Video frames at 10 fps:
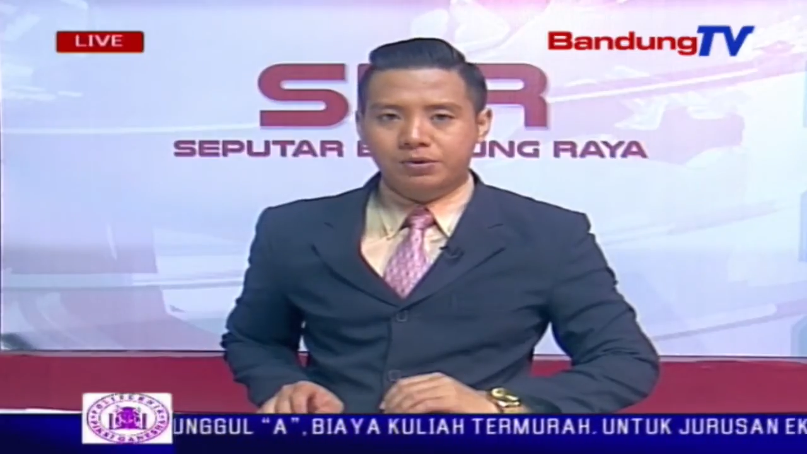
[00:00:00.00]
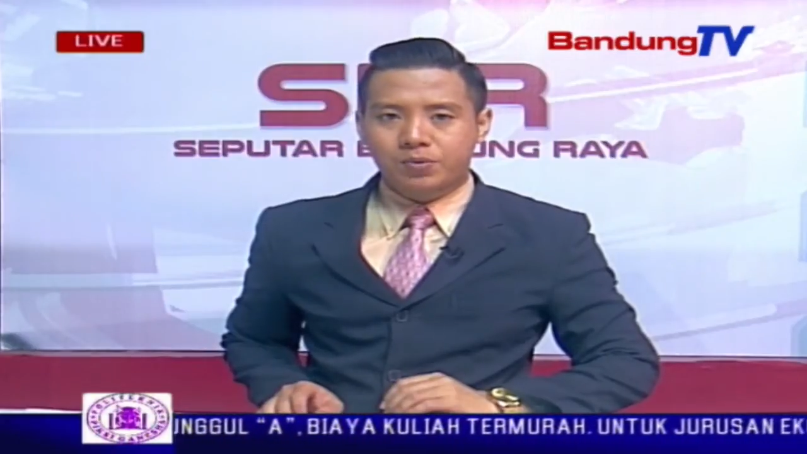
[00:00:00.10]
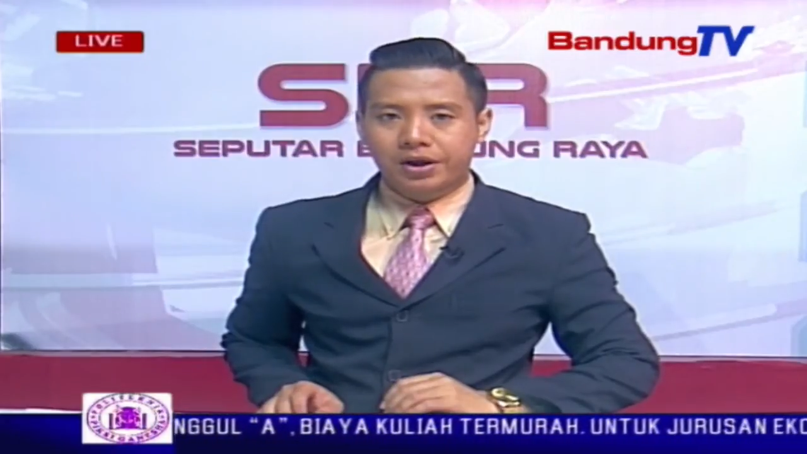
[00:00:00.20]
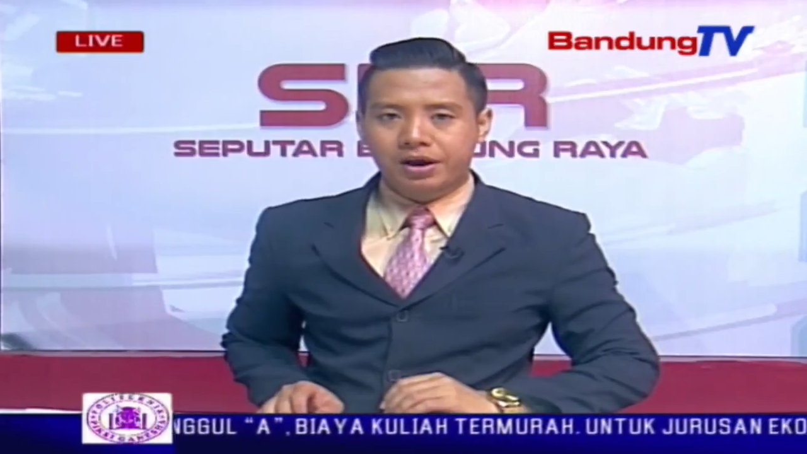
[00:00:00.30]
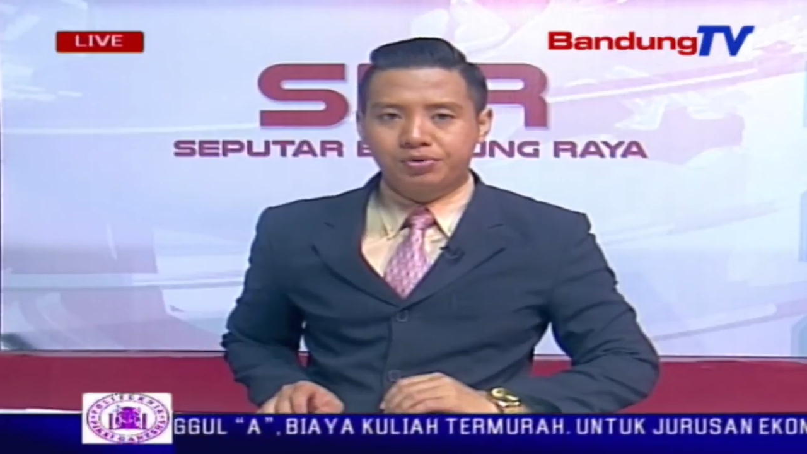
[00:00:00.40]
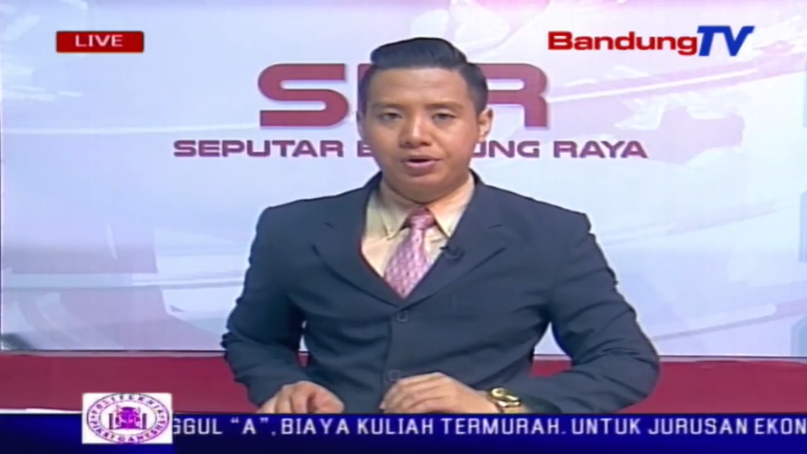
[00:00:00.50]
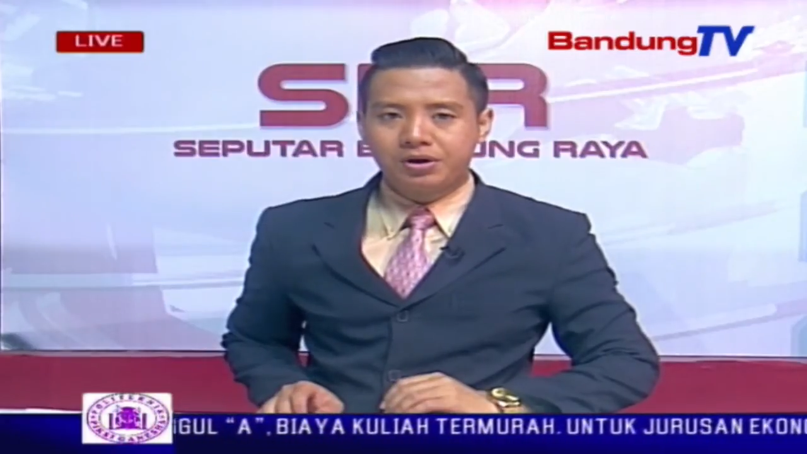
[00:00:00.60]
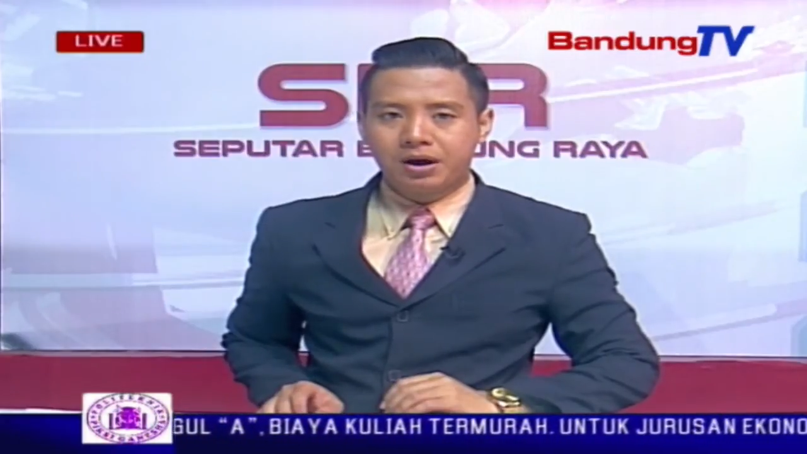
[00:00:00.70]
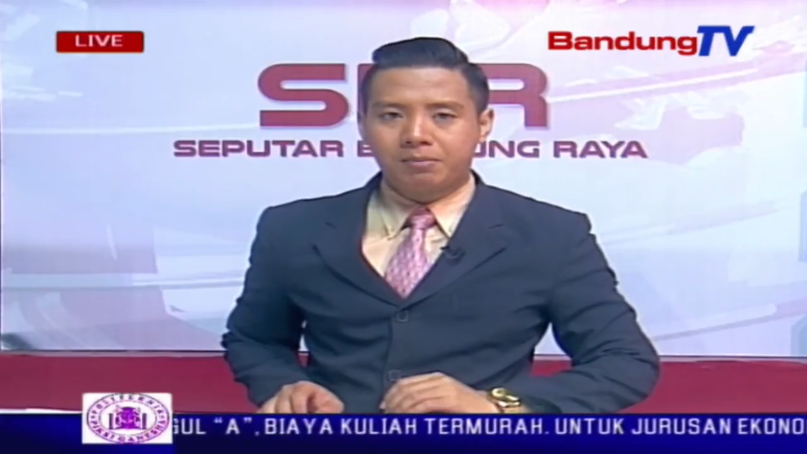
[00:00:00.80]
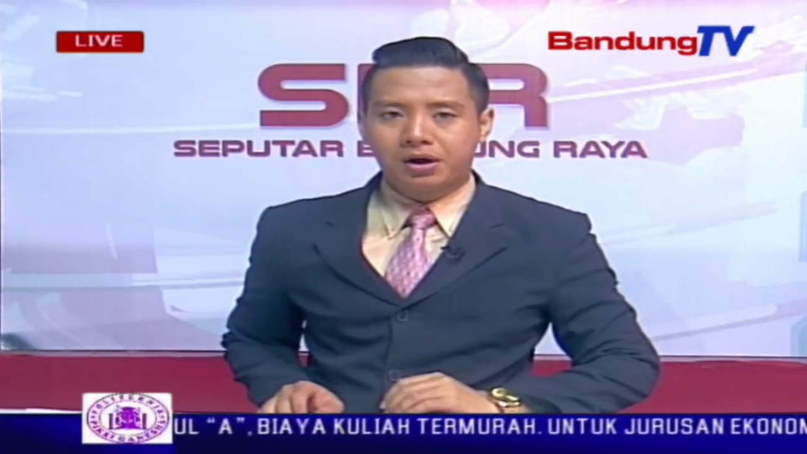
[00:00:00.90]
Warga
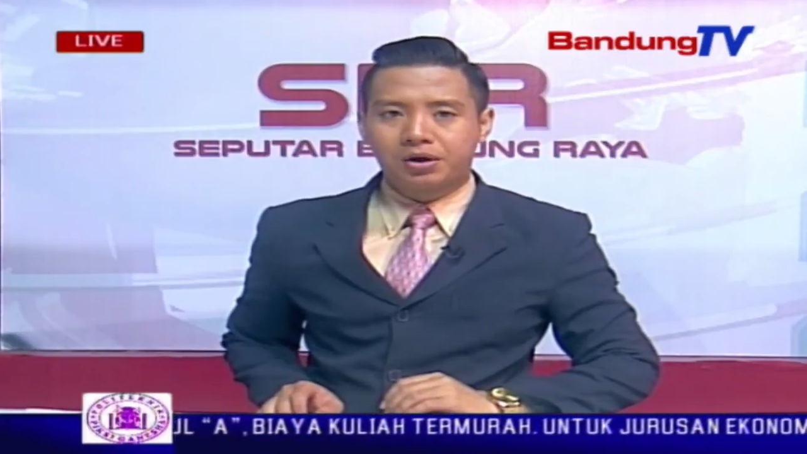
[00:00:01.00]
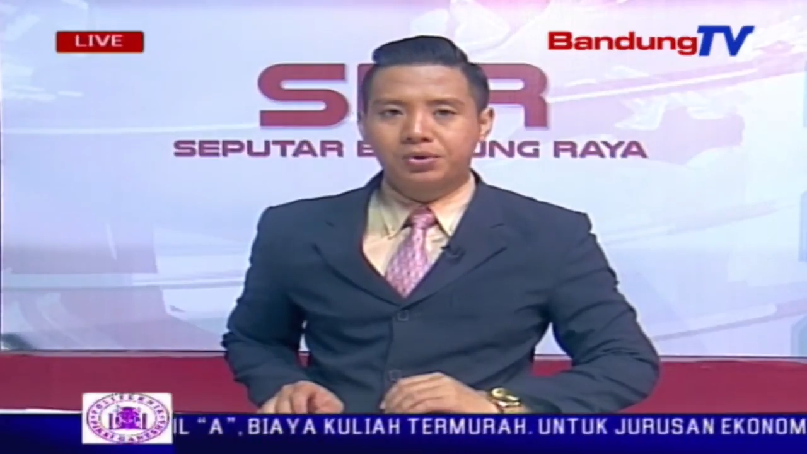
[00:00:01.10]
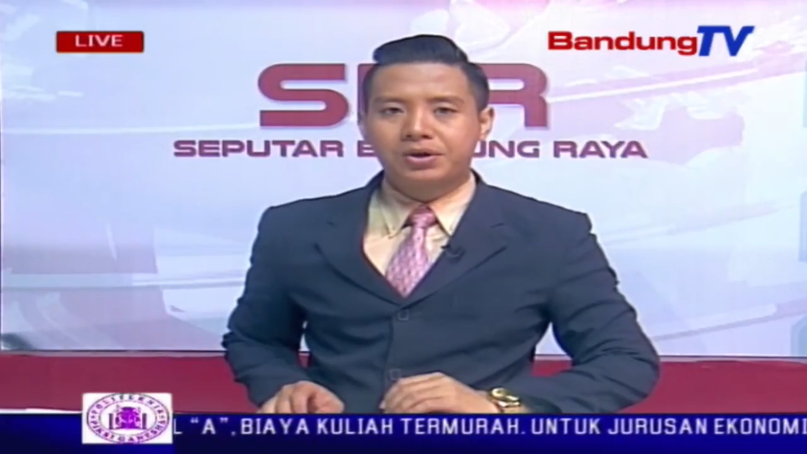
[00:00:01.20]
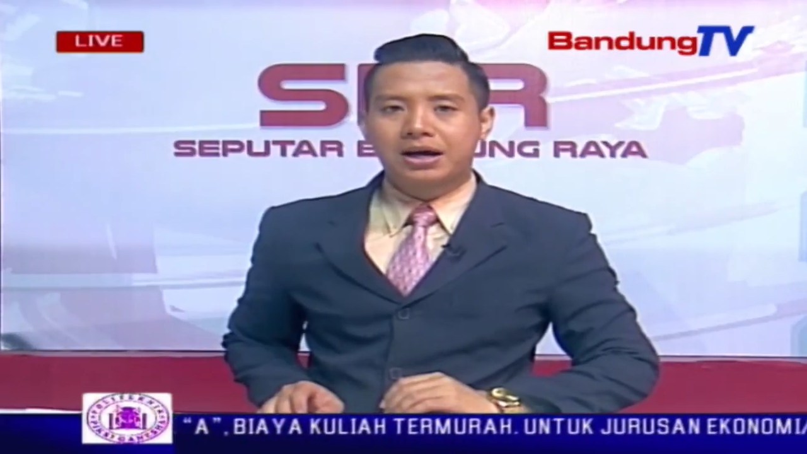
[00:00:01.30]
pun mengeluh